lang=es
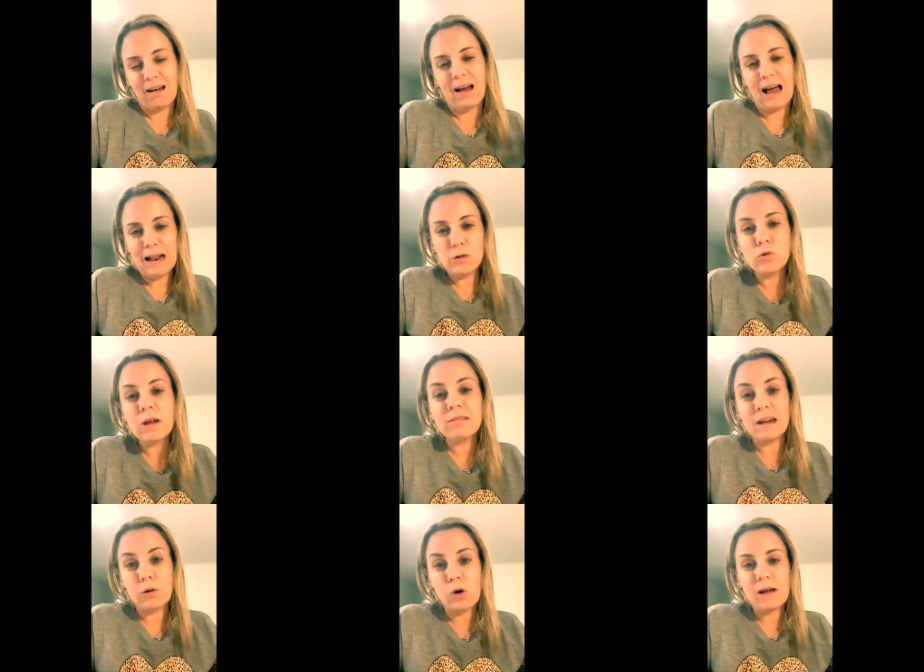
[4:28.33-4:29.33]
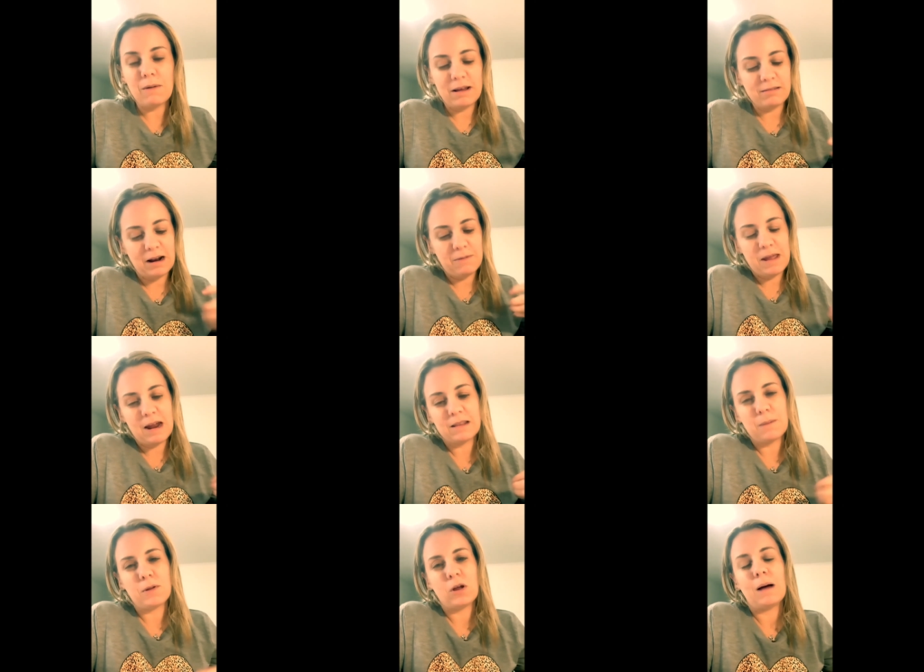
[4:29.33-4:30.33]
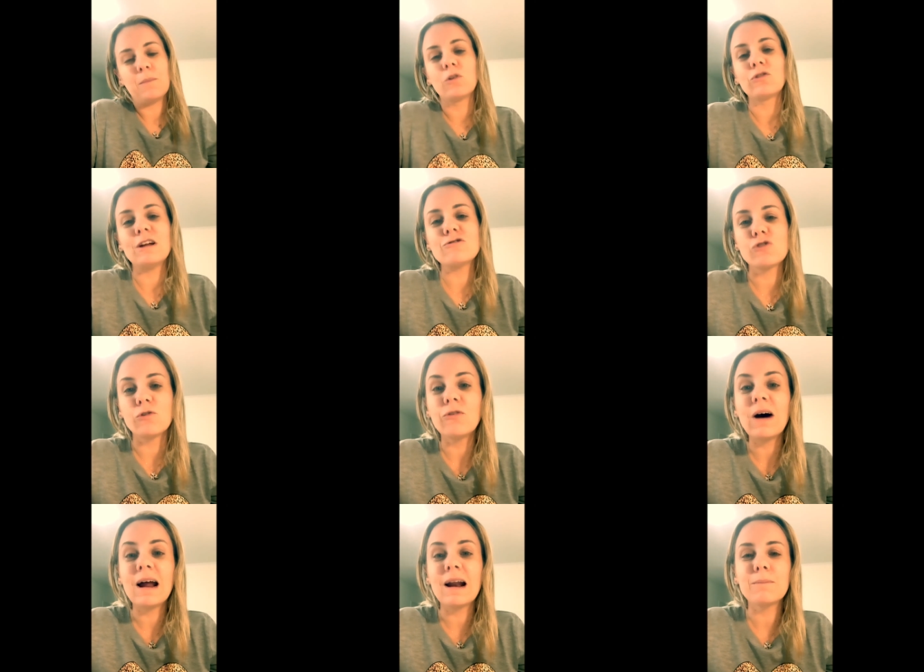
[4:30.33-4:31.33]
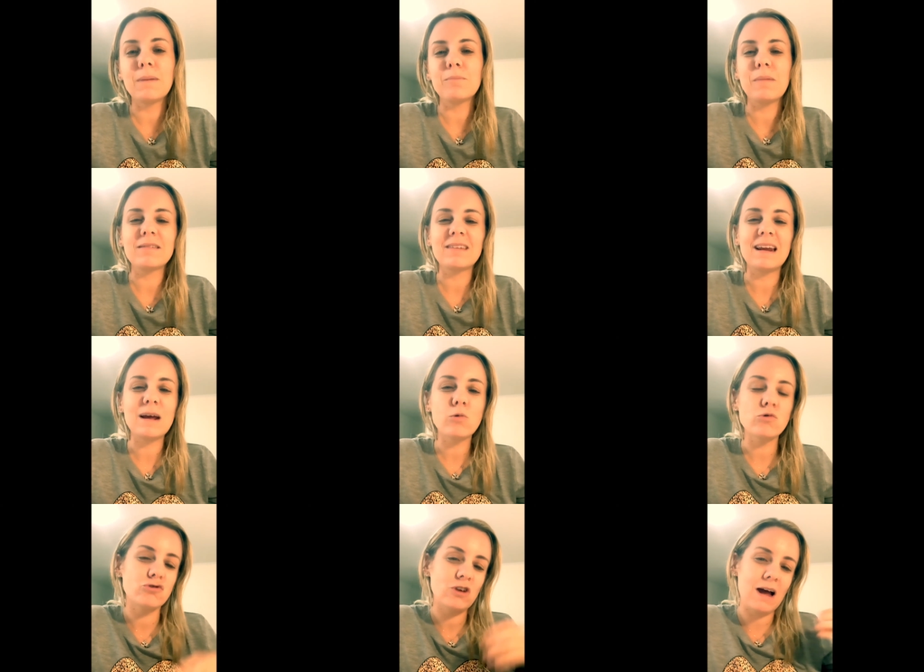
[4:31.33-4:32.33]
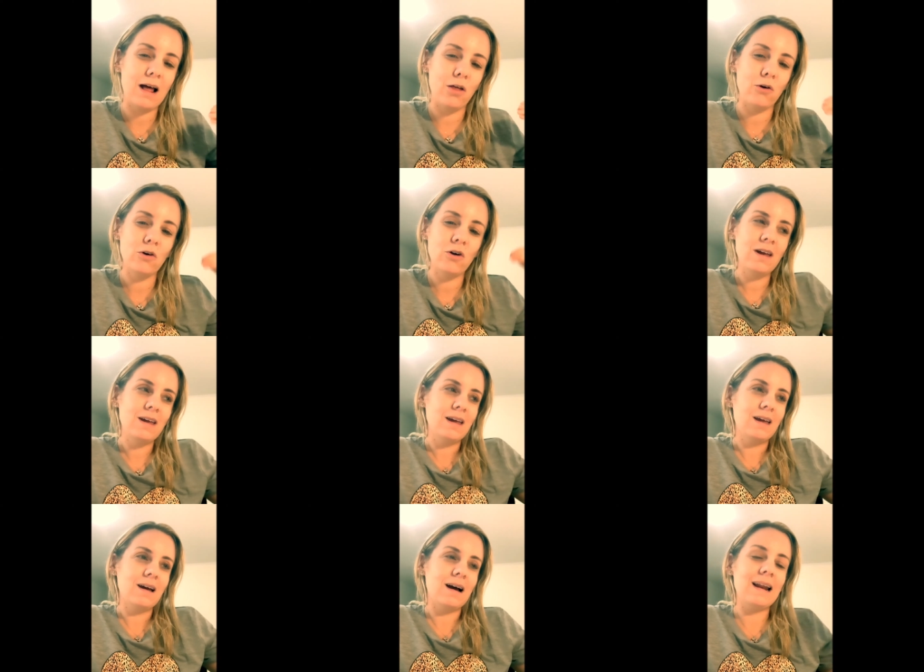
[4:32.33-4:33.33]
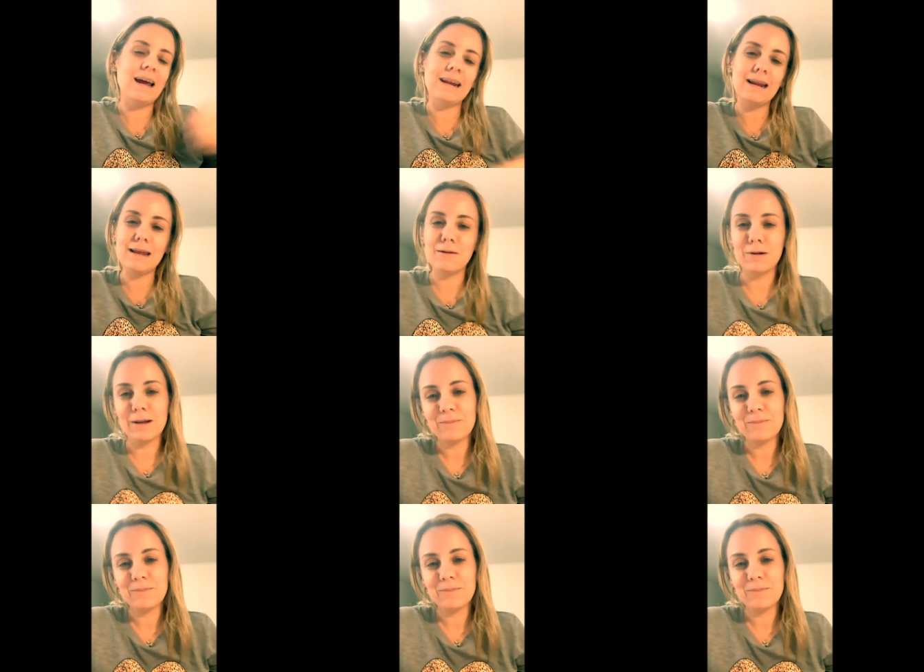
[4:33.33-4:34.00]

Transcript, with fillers: Hay algunas sinagogas que van a estar abiertas, pero digamos el shofar va, va a ser escuchado al aire libre.